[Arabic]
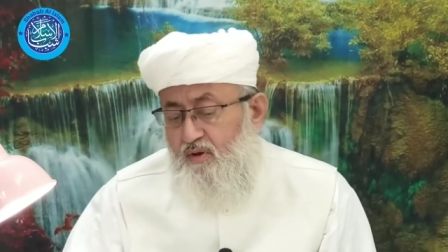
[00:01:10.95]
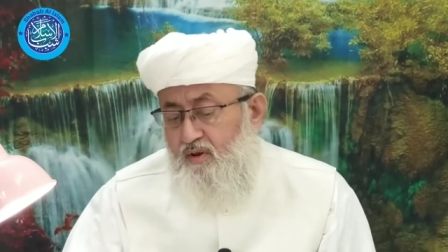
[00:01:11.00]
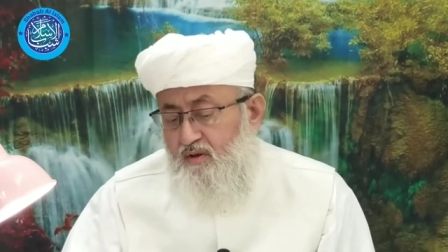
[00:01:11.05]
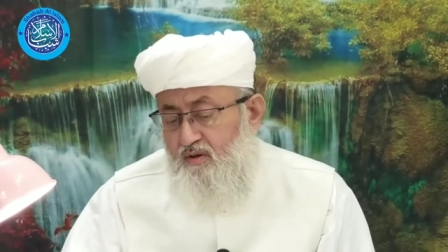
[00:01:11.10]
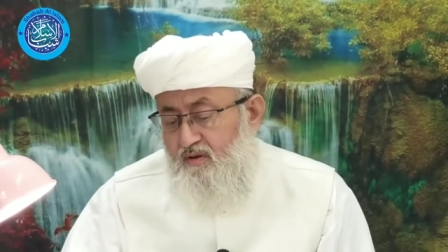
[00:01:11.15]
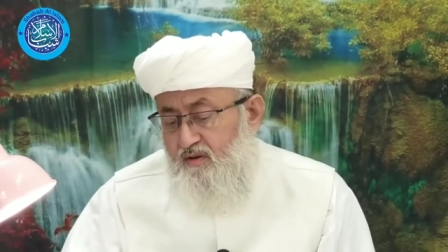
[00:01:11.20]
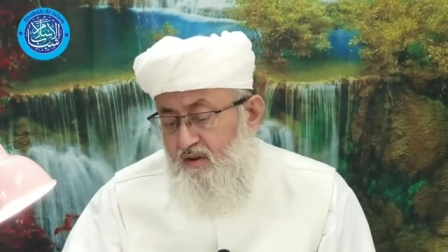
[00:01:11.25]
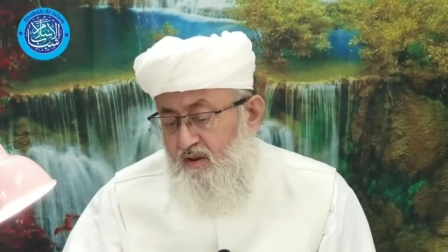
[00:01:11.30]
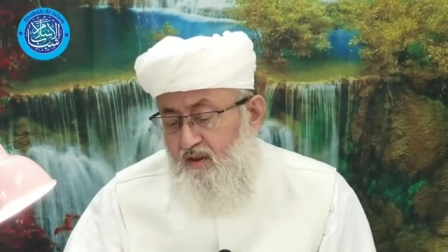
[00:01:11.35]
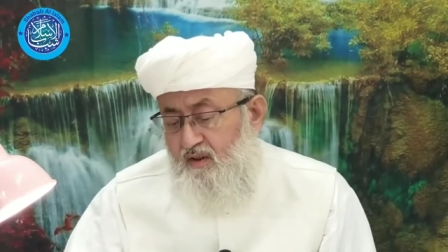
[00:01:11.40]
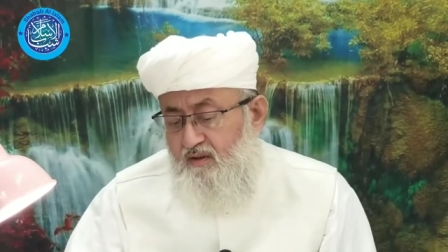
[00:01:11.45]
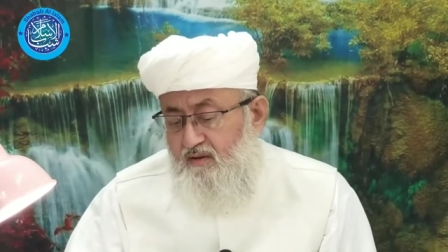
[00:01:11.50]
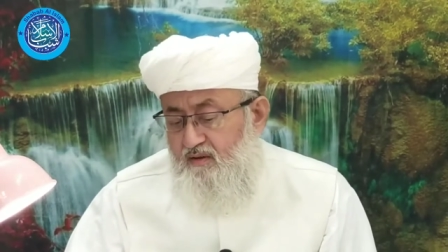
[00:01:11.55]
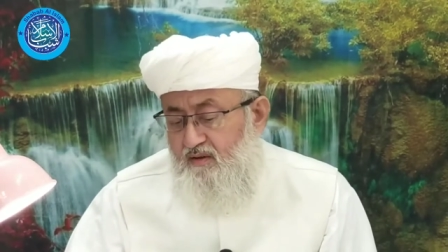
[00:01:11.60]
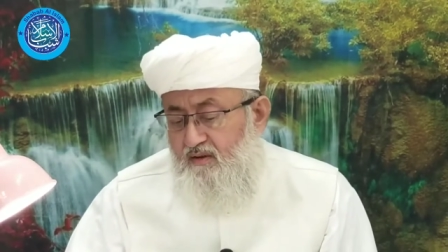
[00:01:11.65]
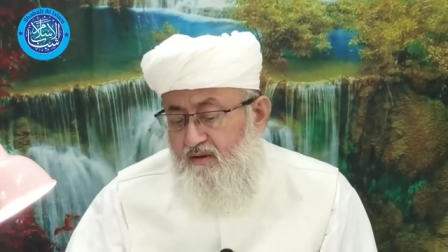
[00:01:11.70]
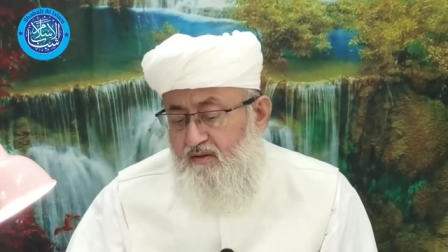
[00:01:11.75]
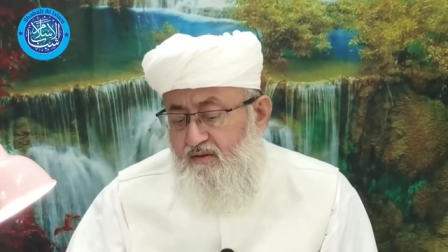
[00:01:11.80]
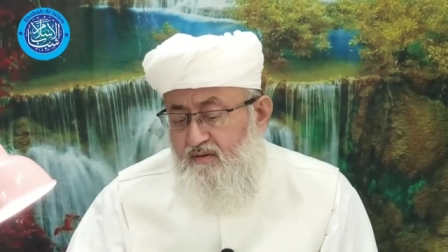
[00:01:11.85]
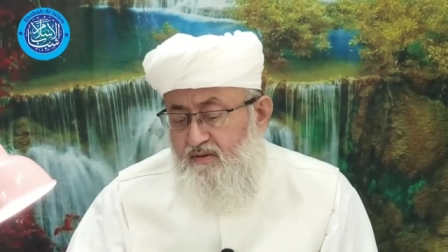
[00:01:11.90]
هو
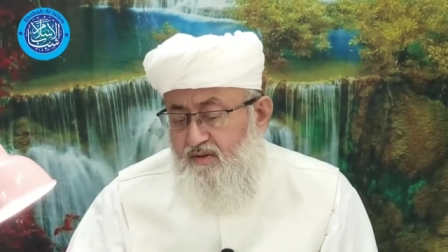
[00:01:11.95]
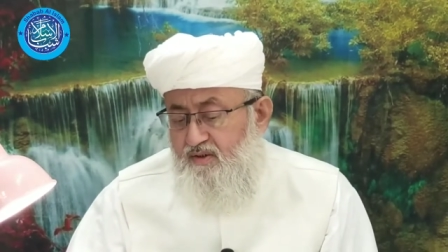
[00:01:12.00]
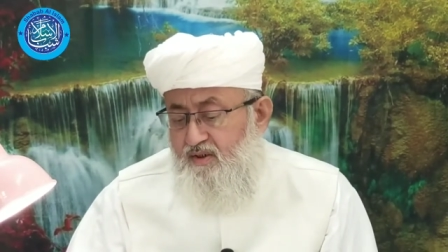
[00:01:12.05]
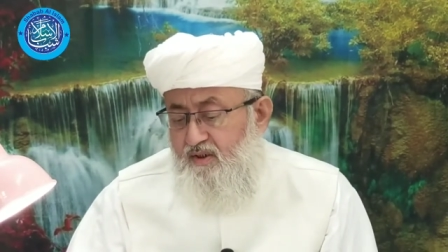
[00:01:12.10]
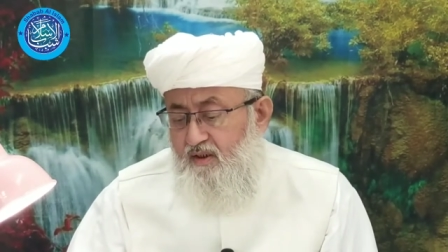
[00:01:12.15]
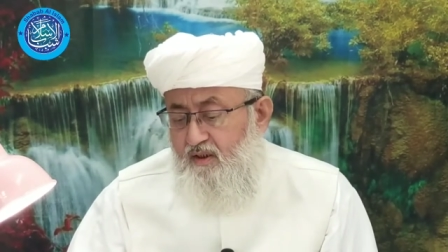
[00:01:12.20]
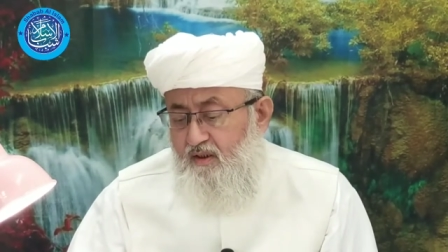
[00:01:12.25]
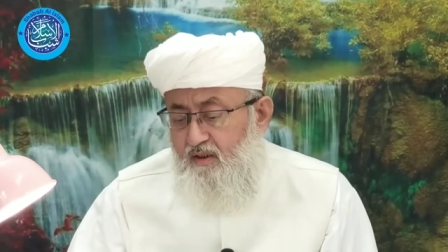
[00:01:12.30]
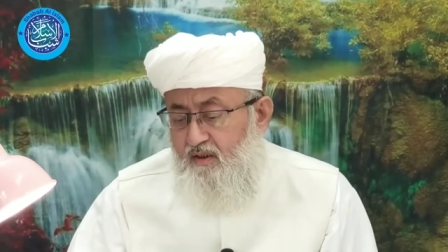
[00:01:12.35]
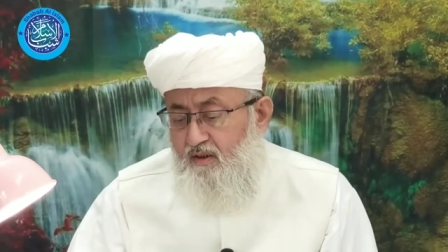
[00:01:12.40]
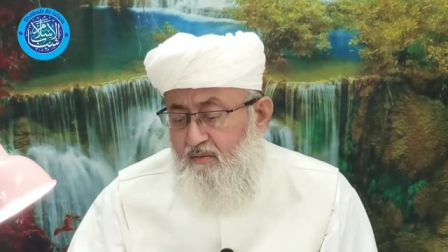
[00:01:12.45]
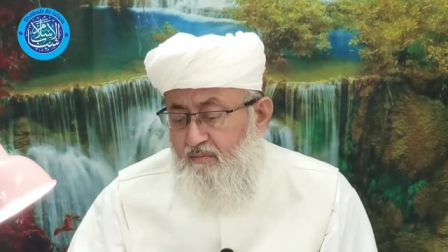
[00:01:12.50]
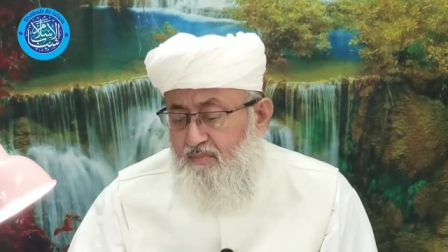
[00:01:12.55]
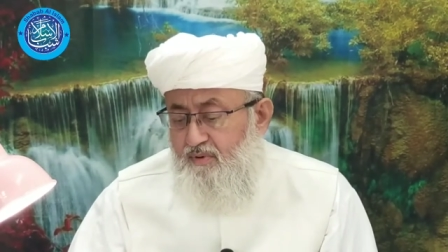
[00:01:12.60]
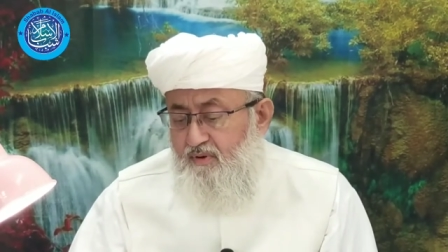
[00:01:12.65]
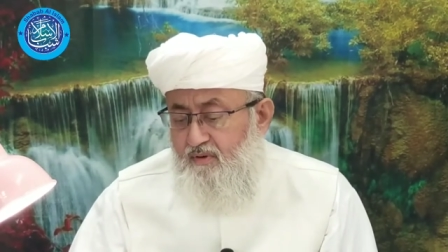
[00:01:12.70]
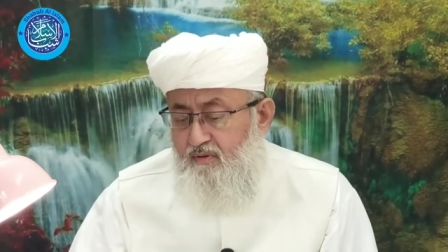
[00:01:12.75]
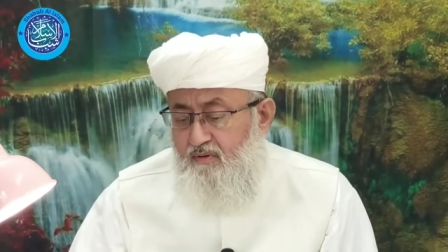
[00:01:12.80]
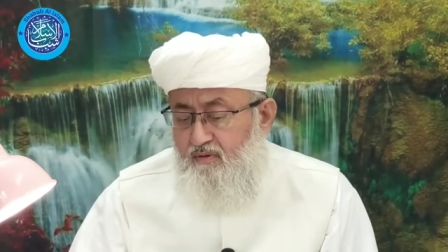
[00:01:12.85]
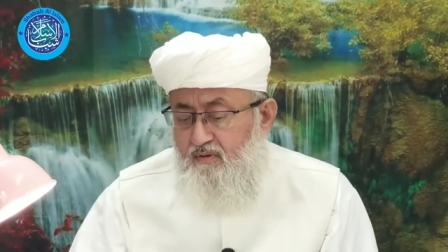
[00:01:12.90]
كحديث
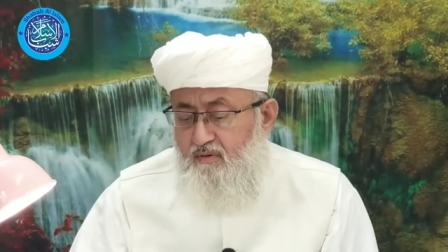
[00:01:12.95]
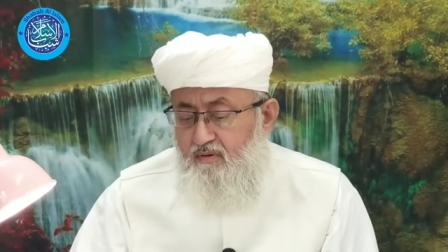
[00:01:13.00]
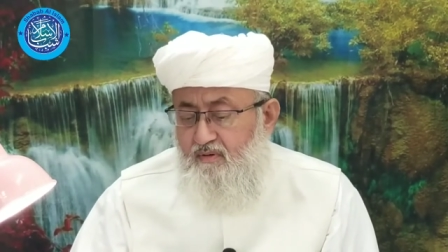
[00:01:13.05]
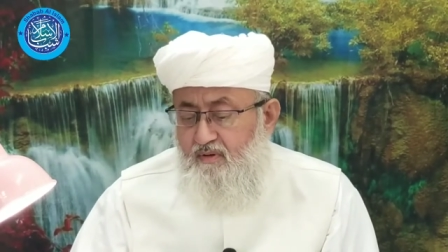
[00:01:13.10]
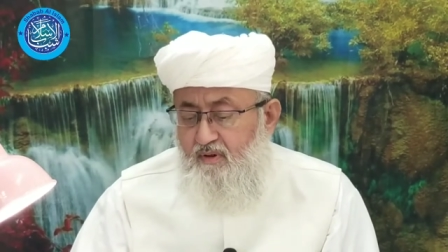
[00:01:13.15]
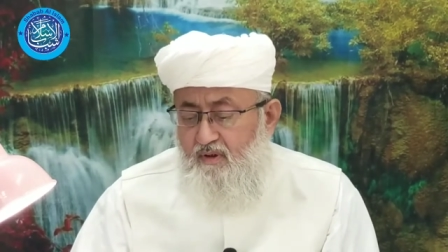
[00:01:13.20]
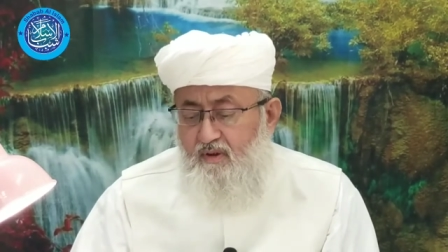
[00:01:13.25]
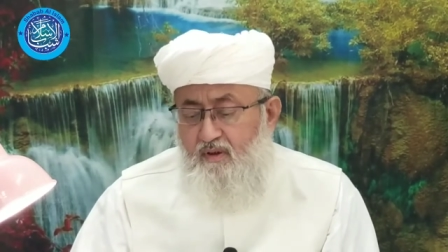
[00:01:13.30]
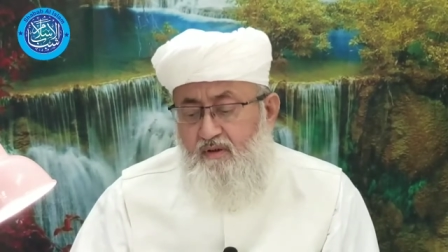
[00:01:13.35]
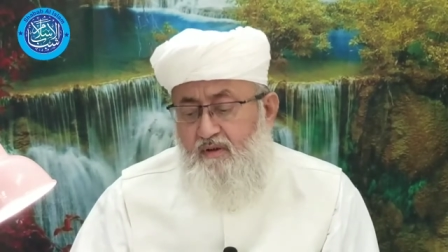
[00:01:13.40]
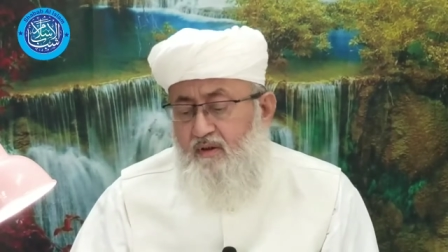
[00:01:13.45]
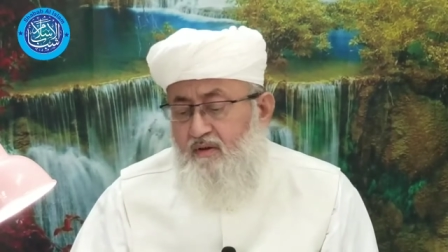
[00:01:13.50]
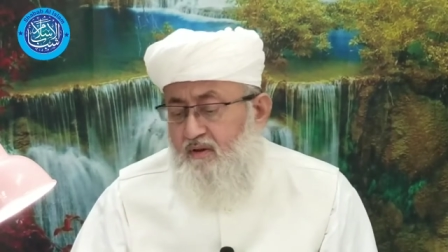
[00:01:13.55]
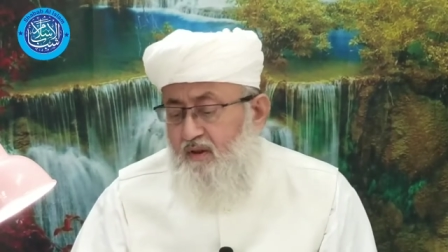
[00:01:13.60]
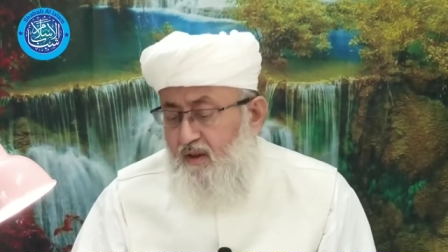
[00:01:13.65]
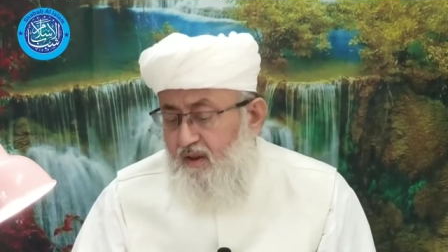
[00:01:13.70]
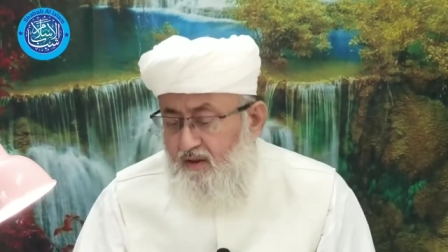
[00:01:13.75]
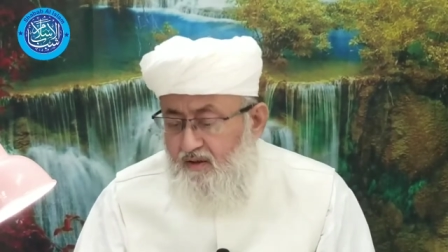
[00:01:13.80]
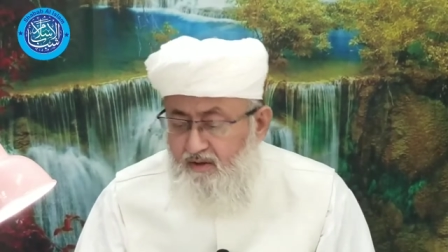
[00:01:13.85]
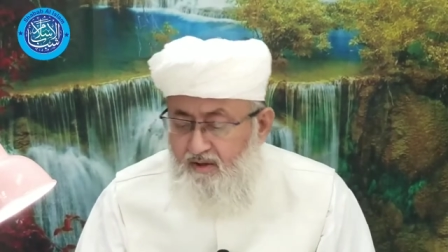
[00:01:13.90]
جابر
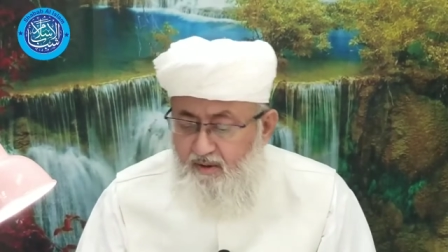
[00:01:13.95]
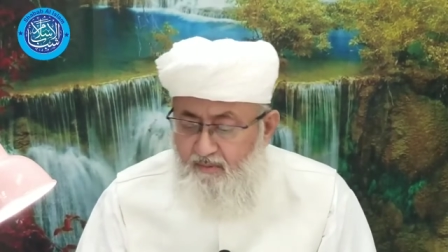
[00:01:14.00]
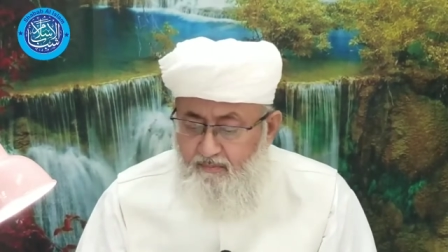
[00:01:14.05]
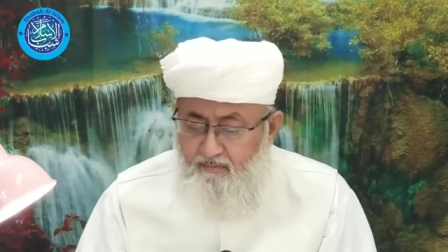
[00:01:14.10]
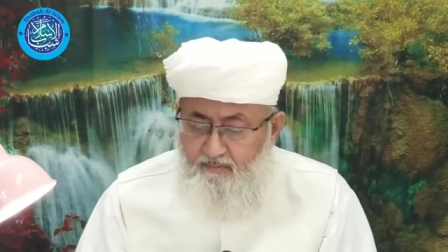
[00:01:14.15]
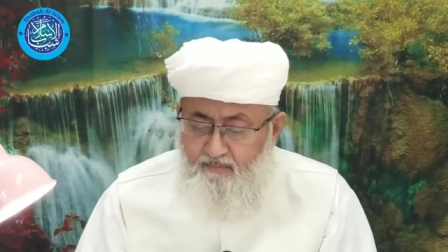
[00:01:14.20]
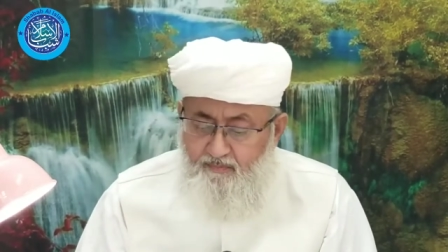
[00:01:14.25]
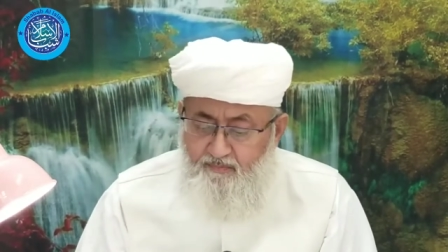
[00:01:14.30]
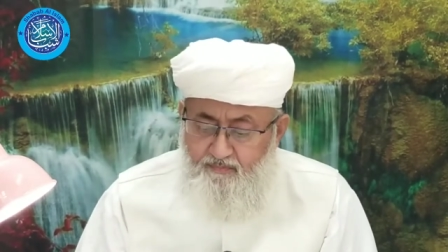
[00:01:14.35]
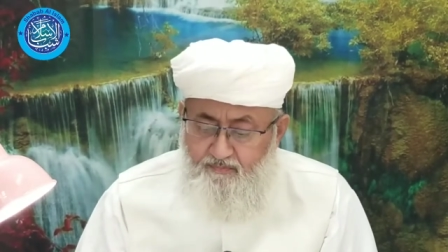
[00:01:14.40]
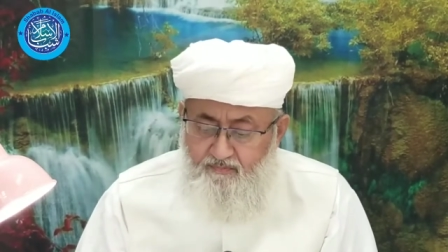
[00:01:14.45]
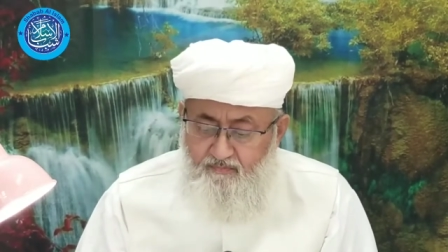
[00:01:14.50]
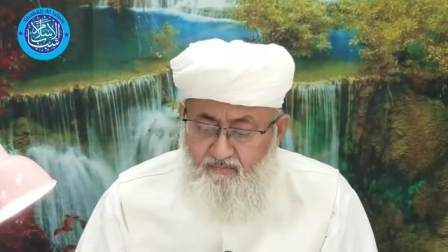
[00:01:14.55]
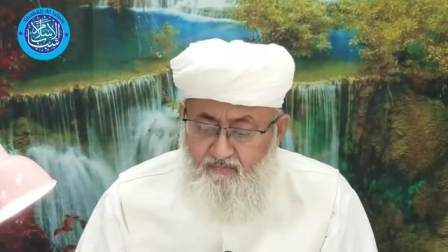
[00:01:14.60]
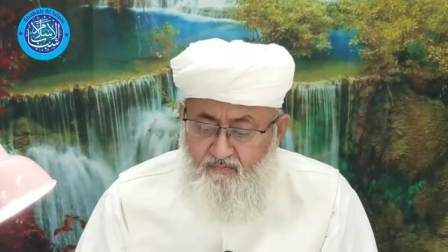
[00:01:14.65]
الذي تقدم